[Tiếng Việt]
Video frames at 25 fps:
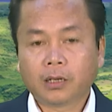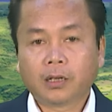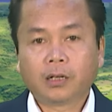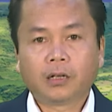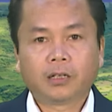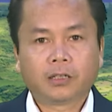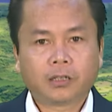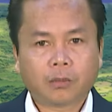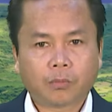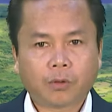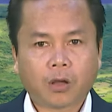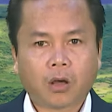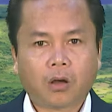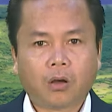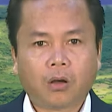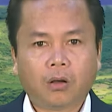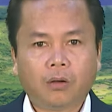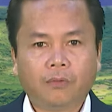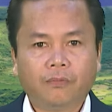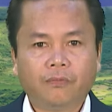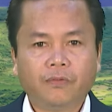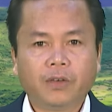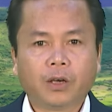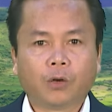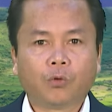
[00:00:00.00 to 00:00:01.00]
Trong đó,
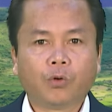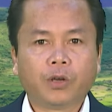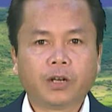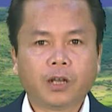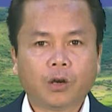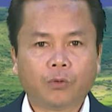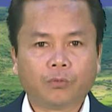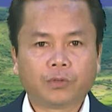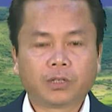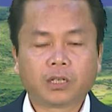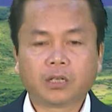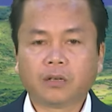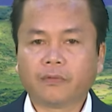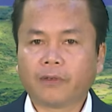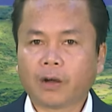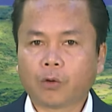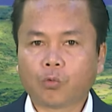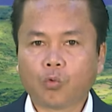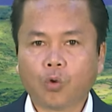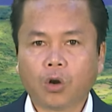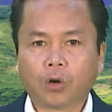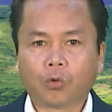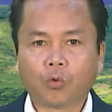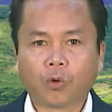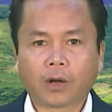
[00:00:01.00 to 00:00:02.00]
việc huy động sự vào
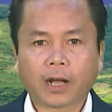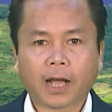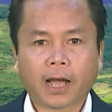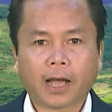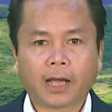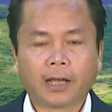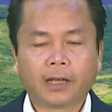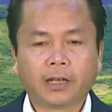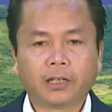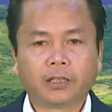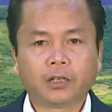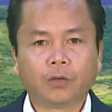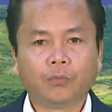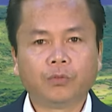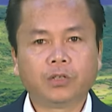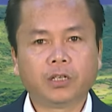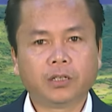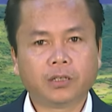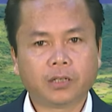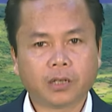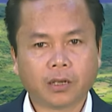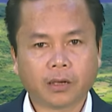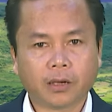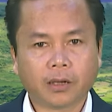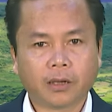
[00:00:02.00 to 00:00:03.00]
cuộc của cả hệ thống chính
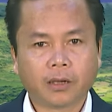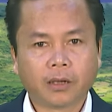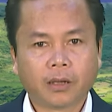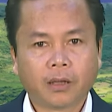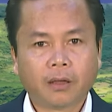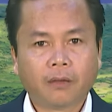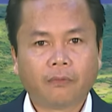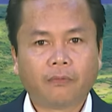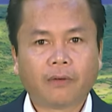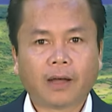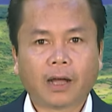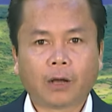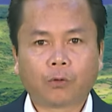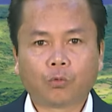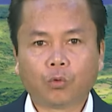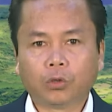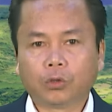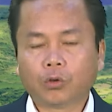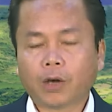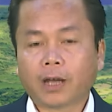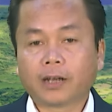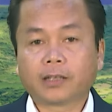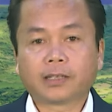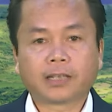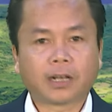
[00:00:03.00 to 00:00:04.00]
trị và của
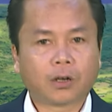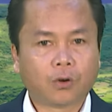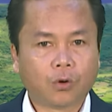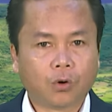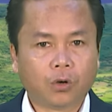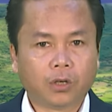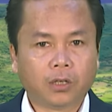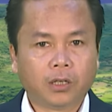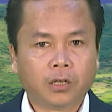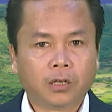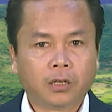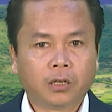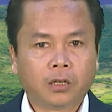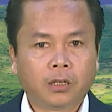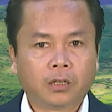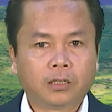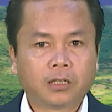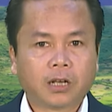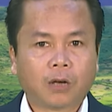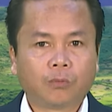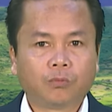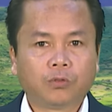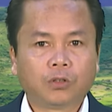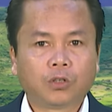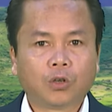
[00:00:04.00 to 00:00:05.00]
toàn xã hội
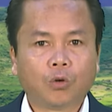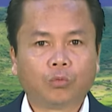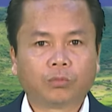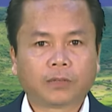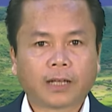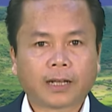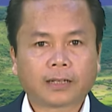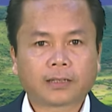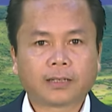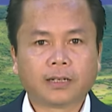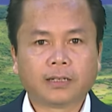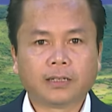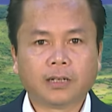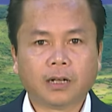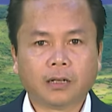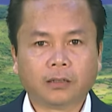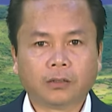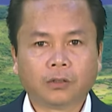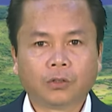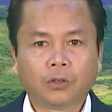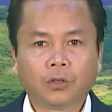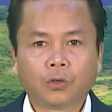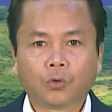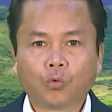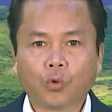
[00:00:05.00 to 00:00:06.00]
trong công tác xây dựng
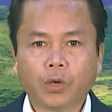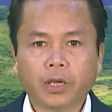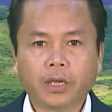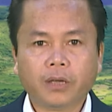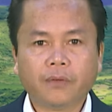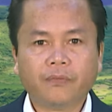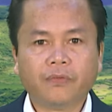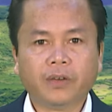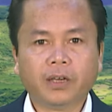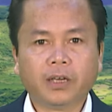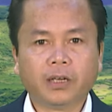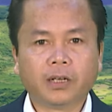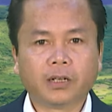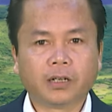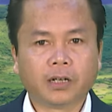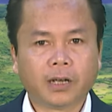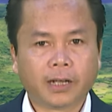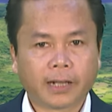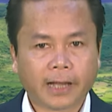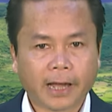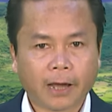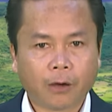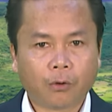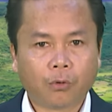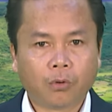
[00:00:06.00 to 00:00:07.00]
quỹ vì người
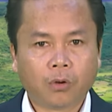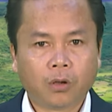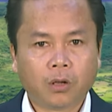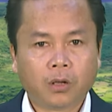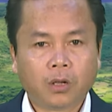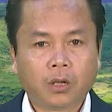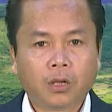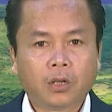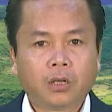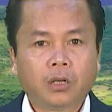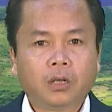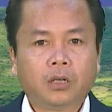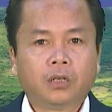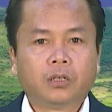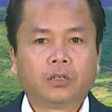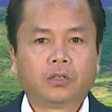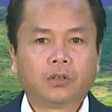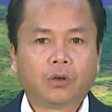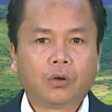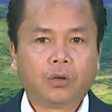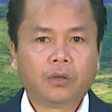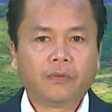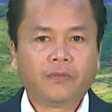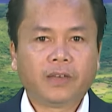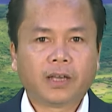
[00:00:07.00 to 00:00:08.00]
nghèo
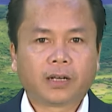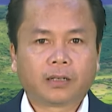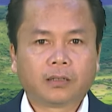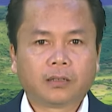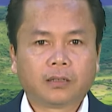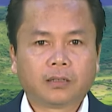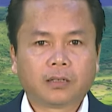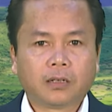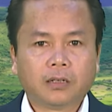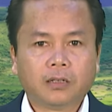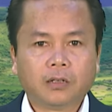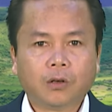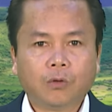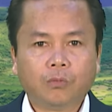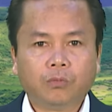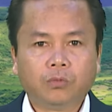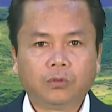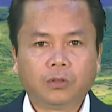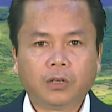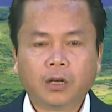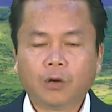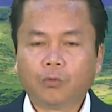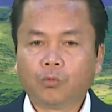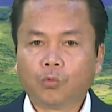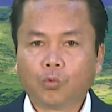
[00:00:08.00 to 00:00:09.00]
rồi việc sử
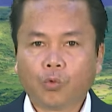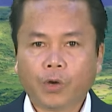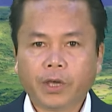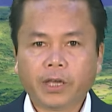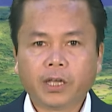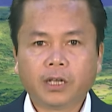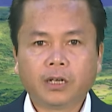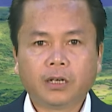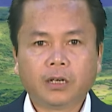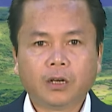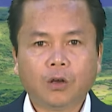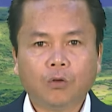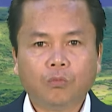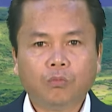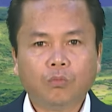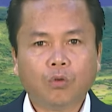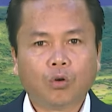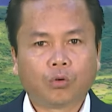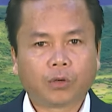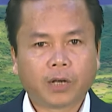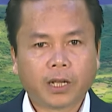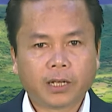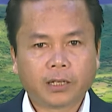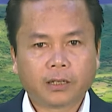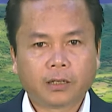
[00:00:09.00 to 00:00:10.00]
dụng đồng quỹ đúng
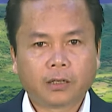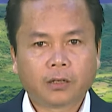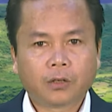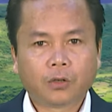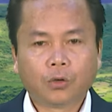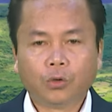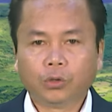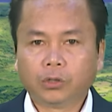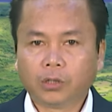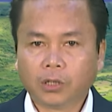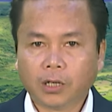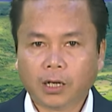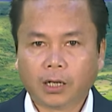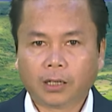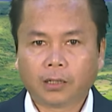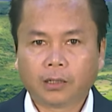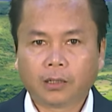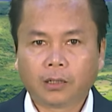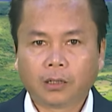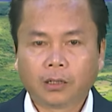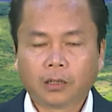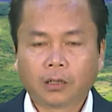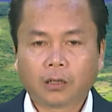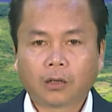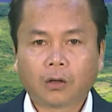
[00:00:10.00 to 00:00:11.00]
mục đích, đối tượng,
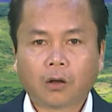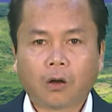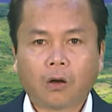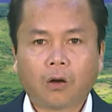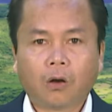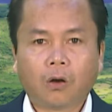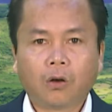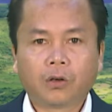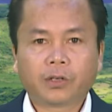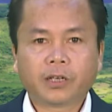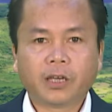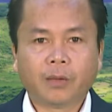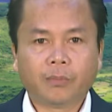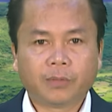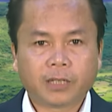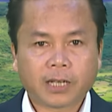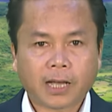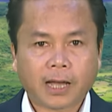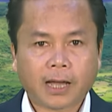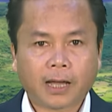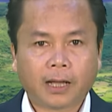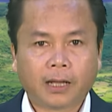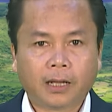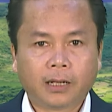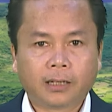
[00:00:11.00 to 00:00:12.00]
có kiểm
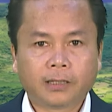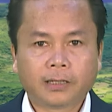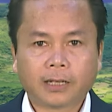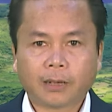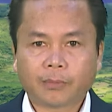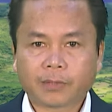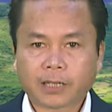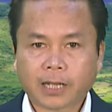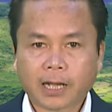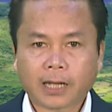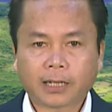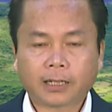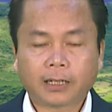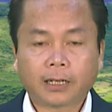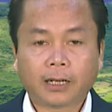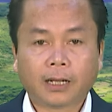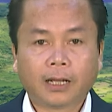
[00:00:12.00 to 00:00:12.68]
tra, giám sát.